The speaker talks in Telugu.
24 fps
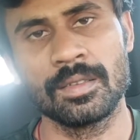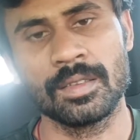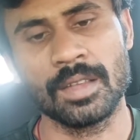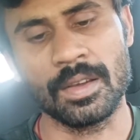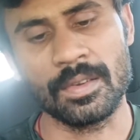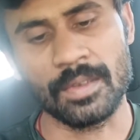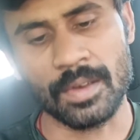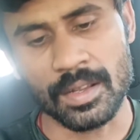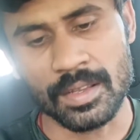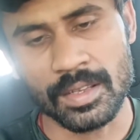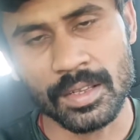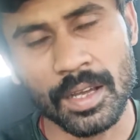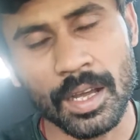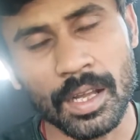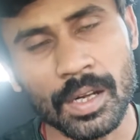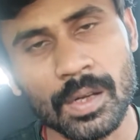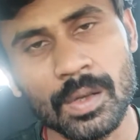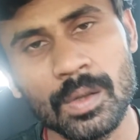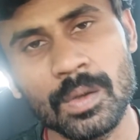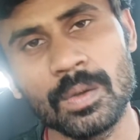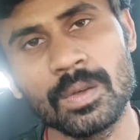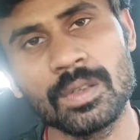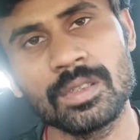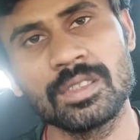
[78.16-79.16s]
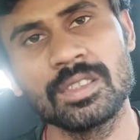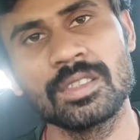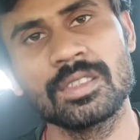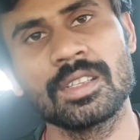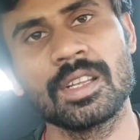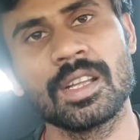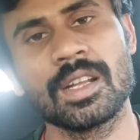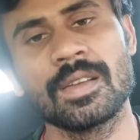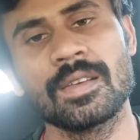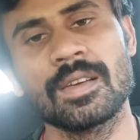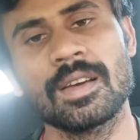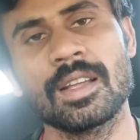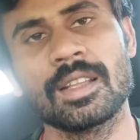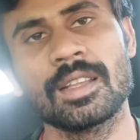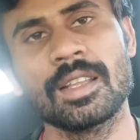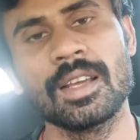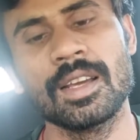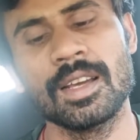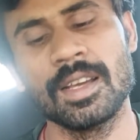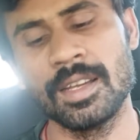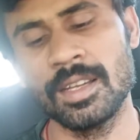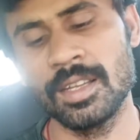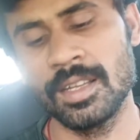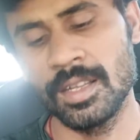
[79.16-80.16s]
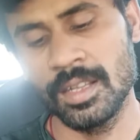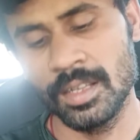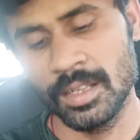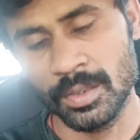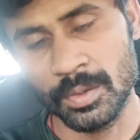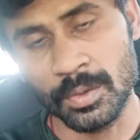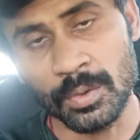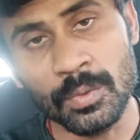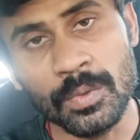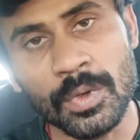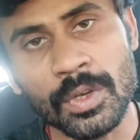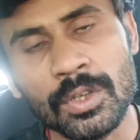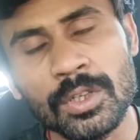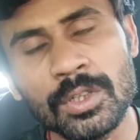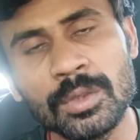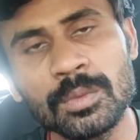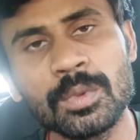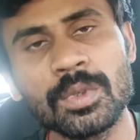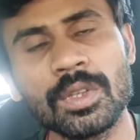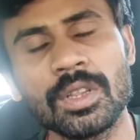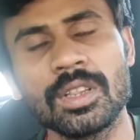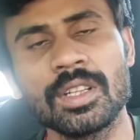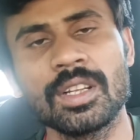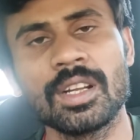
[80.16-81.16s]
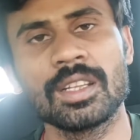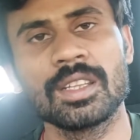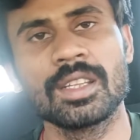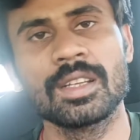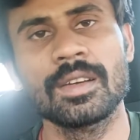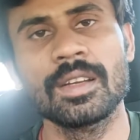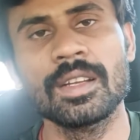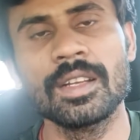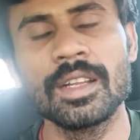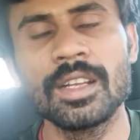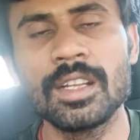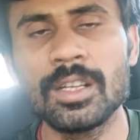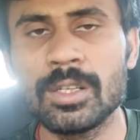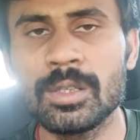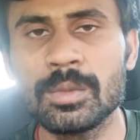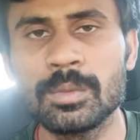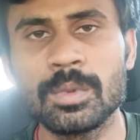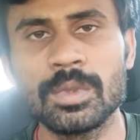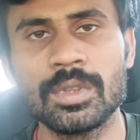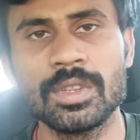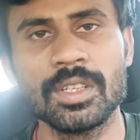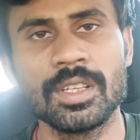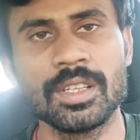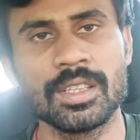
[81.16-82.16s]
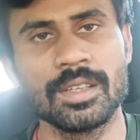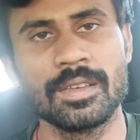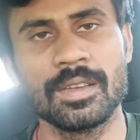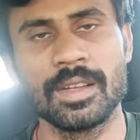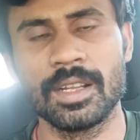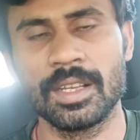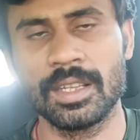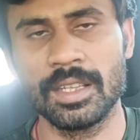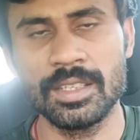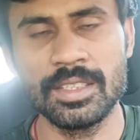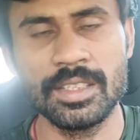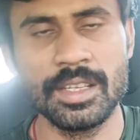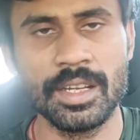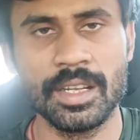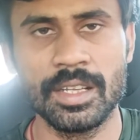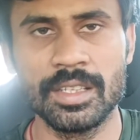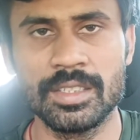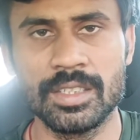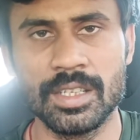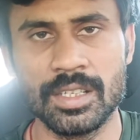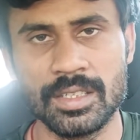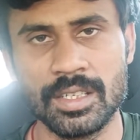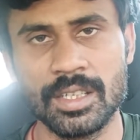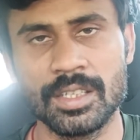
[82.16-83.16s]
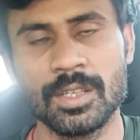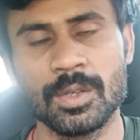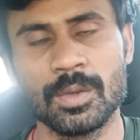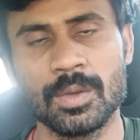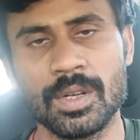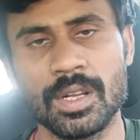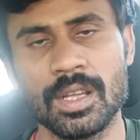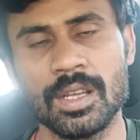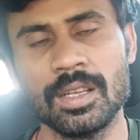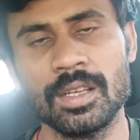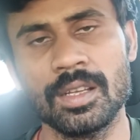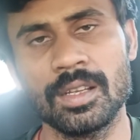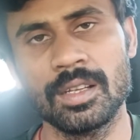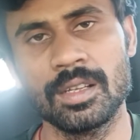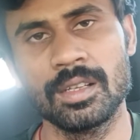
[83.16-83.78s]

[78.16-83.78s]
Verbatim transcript: తమరు అధికారంలోకి వచ్చిన తర్వాత నువ్వు ఎక్కువ బూతులు తిడతావా నేను ఎక్కువ బూతులు తిడతావు అనే కదా జరిగేది చర్చ అంతా కూడా